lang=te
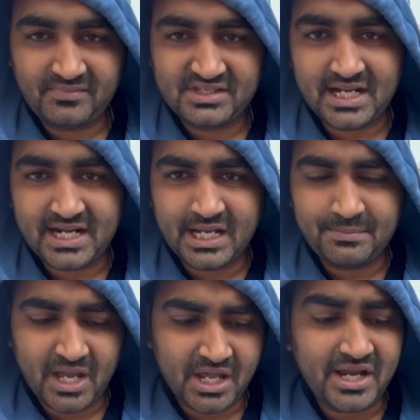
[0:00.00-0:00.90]

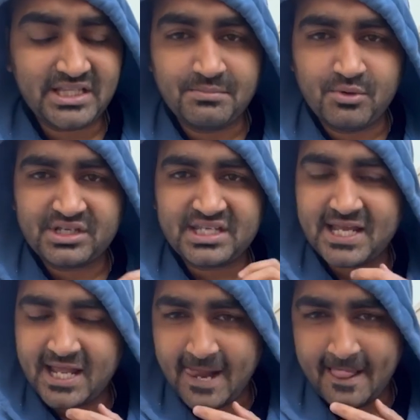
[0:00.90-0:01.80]
చెలరేగిపోయారు అయితే
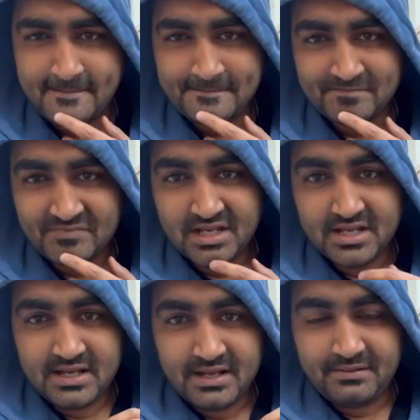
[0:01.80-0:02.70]
ముఖ్యంగా
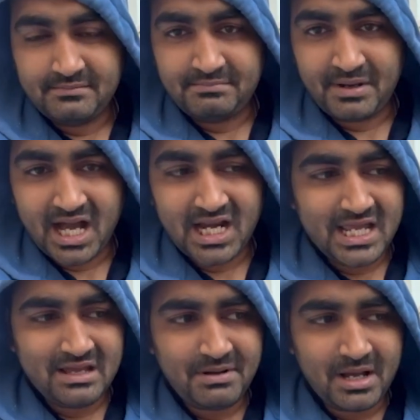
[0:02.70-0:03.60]

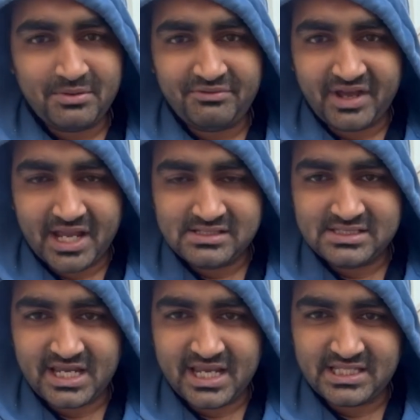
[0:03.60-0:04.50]
బాలయ్య బాబు
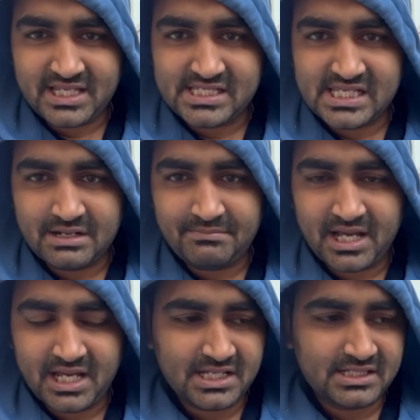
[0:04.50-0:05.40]
ఫ్యాన్స్కి అయితే ఈ సినిమా
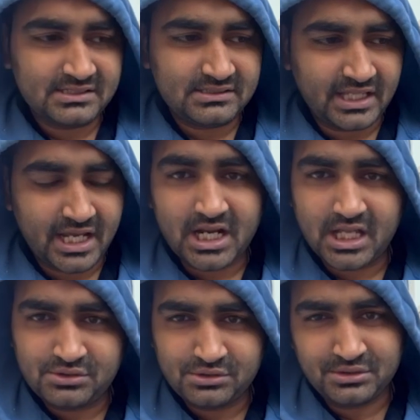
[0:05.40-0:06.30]
తెగ
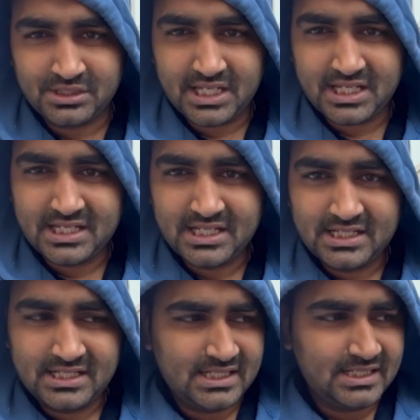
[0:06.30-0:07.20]
నచ్చుతుంది
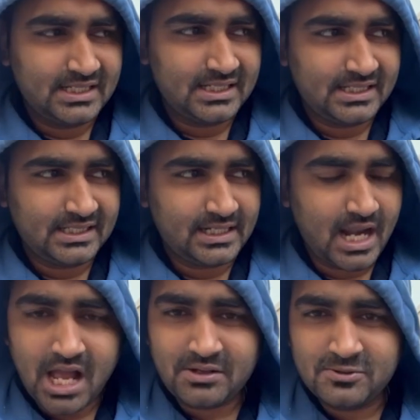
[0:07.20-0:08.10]

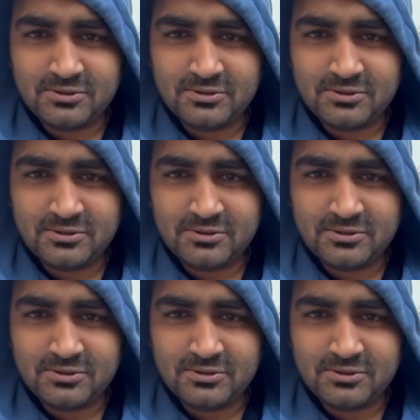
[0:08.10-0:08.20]
నాకు